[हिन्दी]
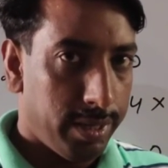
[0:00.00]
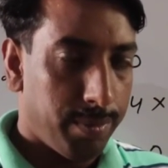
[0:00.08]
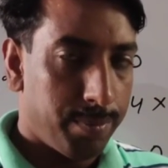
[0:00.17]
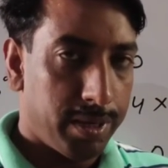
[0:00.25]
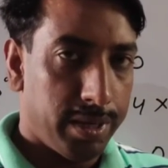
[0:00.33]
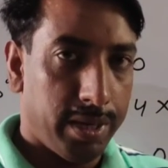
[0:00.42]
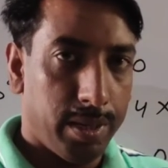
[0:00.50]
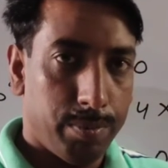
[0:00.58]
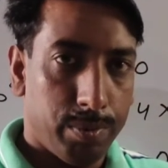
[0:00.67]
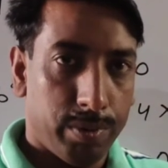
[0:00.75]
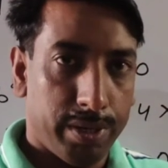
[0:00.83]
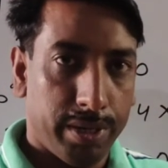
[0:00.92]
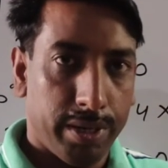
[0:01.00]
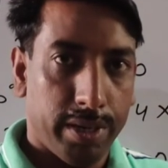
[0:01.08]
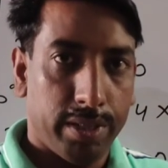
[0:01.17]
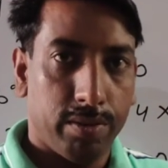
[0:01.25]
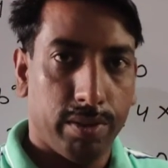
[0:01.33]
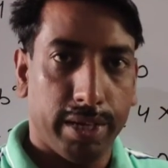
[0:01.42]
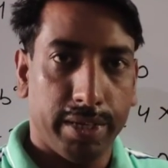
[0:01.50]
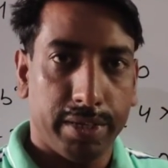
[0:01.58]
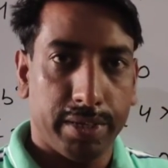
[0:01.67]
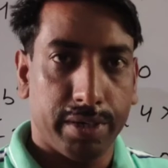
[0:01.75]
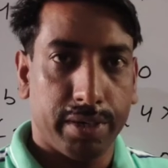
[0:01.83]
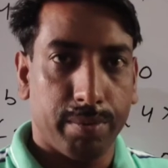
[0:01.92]
आपके लिए हेल्पफुल रही है तो लाइक
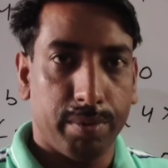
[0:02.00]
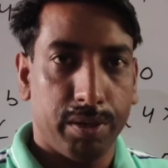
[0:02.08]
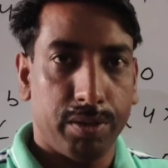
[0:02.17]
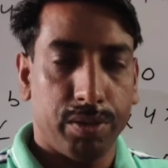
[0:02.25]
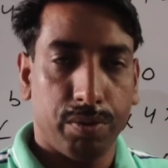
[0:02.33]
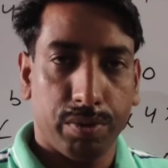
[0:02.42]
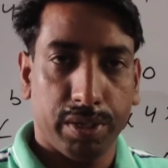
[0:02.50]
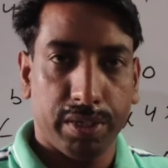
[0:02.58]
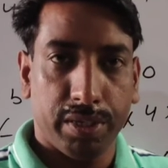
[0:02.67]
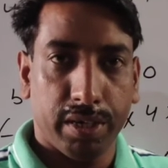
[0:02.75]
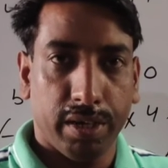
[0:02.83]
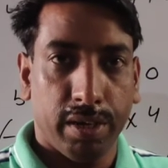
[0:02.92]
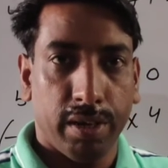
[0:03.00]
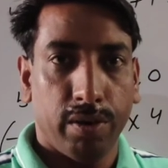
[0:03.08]
शेयर कमेंट जरूर कीजिएगा